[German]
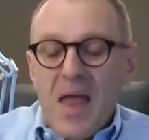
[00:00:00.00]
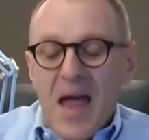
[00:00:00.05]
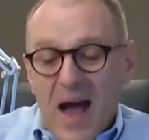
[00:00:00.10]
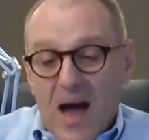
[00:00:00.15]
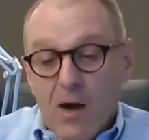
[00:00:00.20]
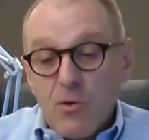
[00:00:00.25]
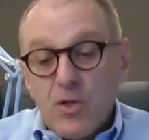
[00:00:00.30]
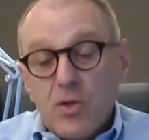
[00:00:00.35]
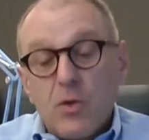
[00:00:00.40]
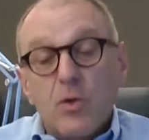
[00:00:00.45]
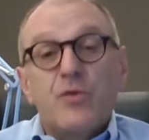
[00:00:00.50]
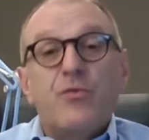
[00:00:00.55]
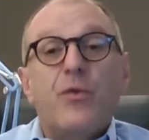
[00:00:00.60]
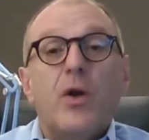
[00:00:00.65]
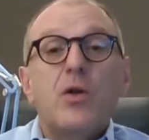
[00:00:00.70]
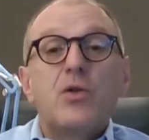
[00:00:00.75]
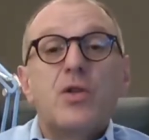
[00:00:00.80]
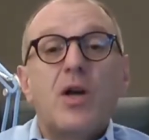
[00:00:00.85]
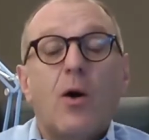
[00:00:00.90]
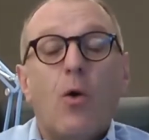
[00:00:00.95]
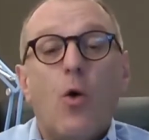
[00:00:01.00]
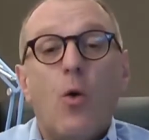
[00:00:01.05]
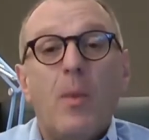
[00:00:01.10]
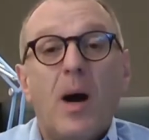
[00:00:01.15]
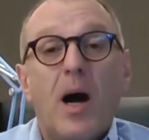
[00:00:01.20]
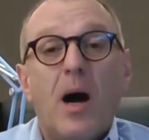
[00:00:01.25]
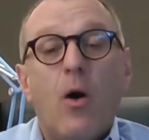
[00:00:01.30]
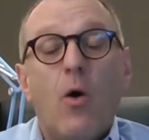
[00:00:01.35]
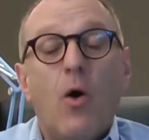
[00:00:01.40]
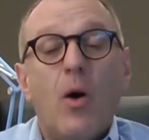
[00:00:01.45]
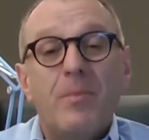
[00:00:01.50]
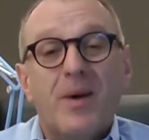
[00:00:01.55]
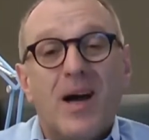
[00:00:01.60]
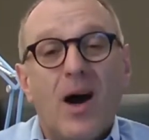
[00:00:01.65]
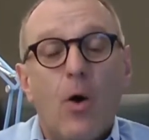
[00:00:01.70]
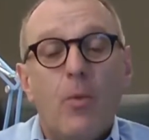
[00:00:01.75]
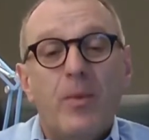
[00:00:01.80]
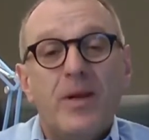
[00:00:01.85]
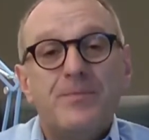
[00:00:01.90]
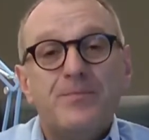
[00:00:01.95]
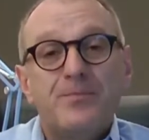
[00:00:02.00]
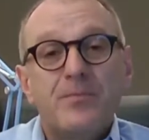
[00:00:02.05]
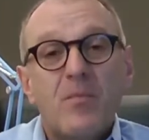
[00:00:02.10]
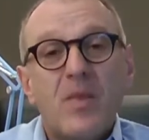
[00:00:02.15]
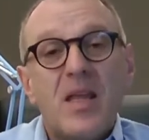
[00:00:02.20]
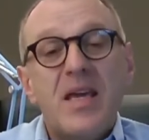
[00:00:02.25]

Ausdrucksvolles Aroma auch am Gaumen.